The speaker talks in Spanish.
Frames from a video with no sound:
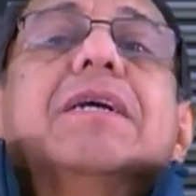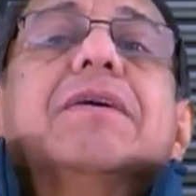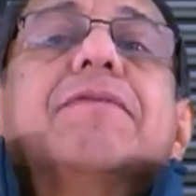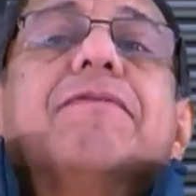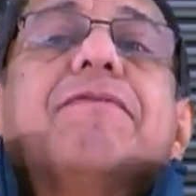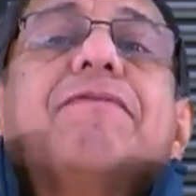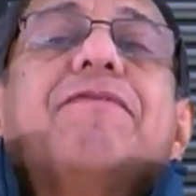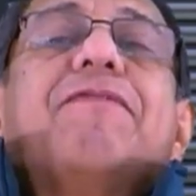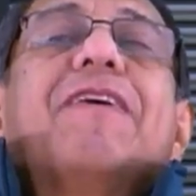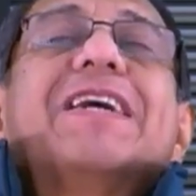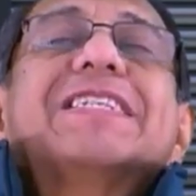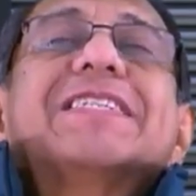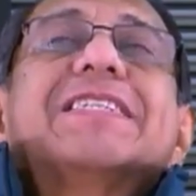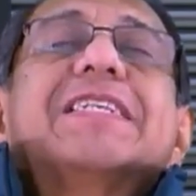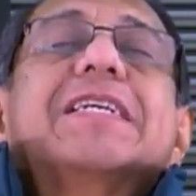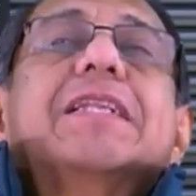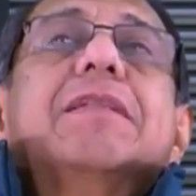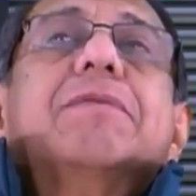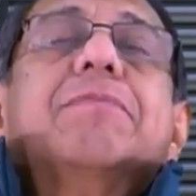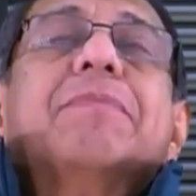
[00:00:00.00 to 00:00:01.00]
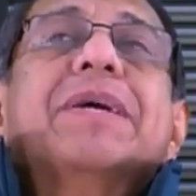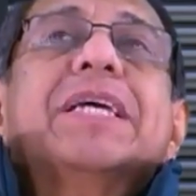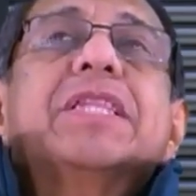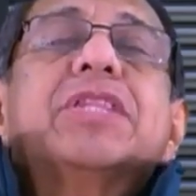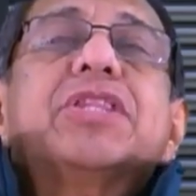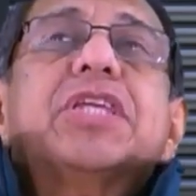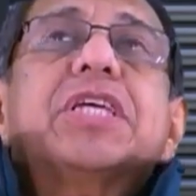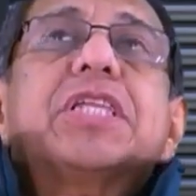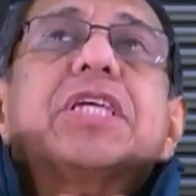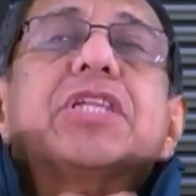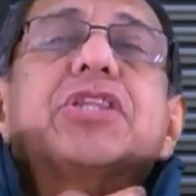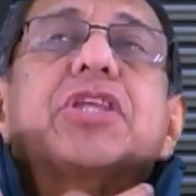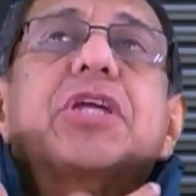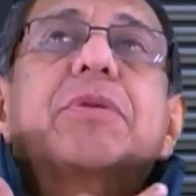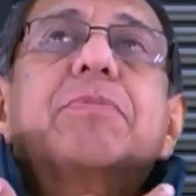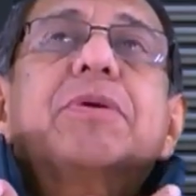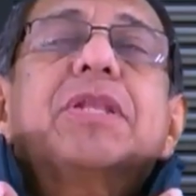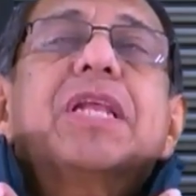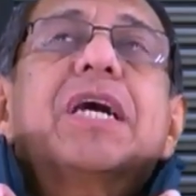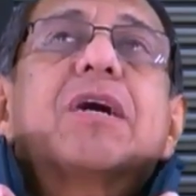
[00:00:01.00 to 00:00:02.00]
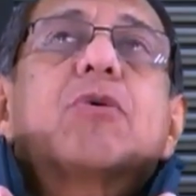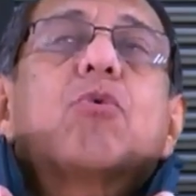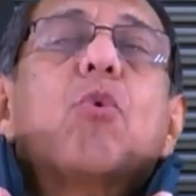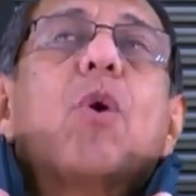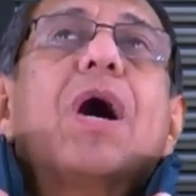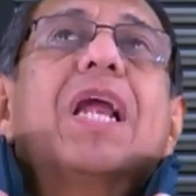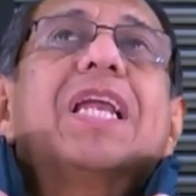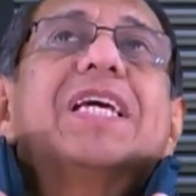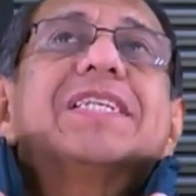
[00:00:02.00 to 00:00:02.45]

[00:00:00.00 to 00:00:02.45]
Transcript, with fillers: fácilmente determinan cuál